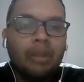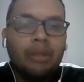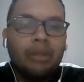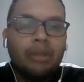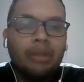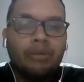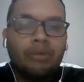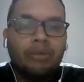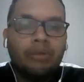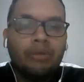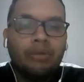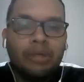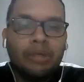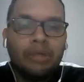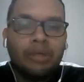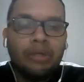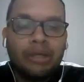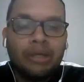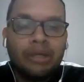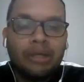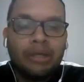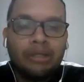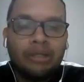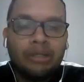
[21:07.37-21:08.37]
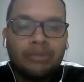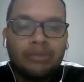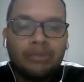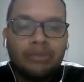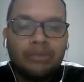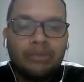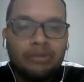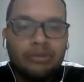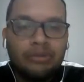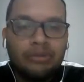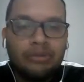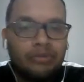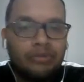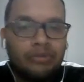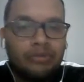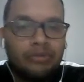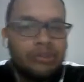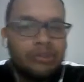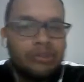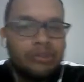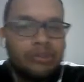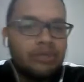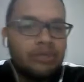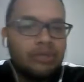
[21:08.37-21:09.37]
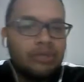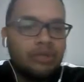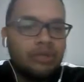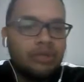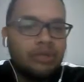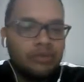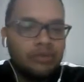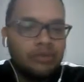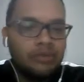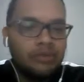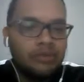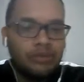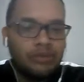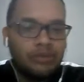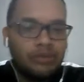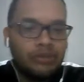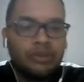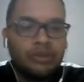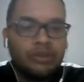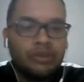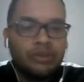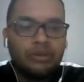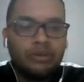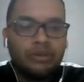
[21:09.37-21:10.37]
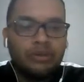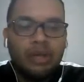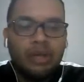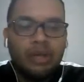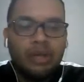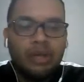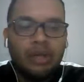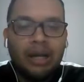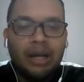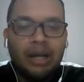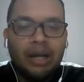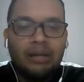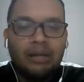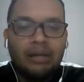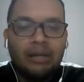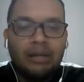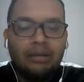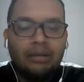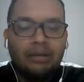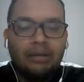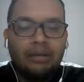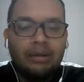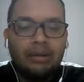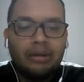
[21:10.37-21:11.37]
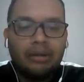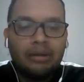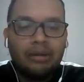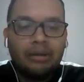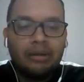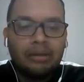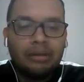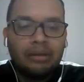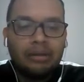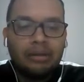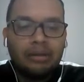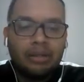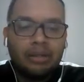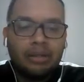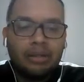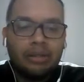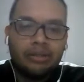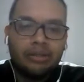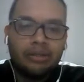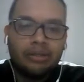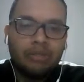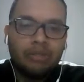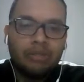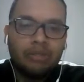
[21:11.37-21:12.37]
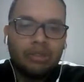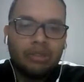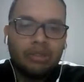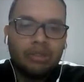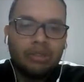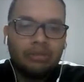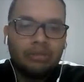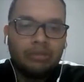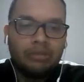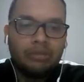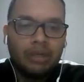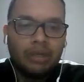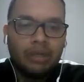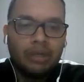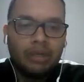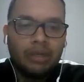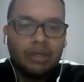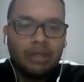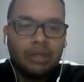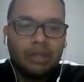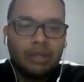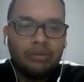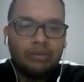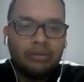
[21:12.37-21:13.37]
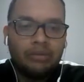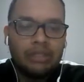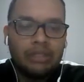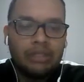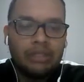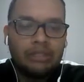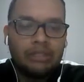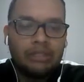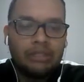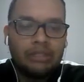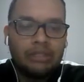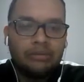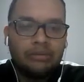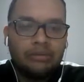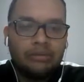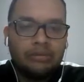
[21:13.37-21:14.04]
Bueno, y acá tenemos los números aleatorios que hemos escogido a, eh, aleatoriamente, haga la redundancia.